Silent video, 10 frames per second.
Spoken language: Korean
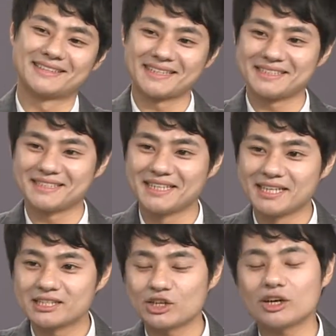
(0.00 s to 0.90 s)
사실
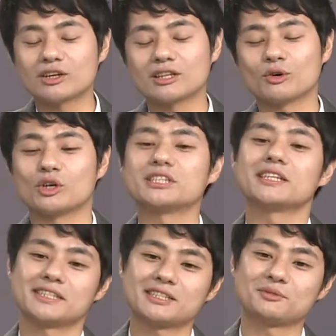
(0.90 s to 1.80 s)
촬영한다고
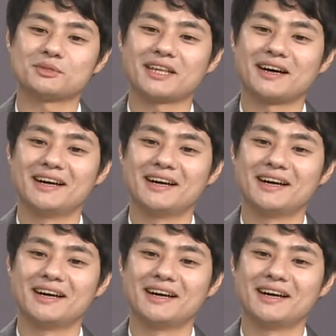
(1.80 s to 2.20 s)
어제 샀습니다.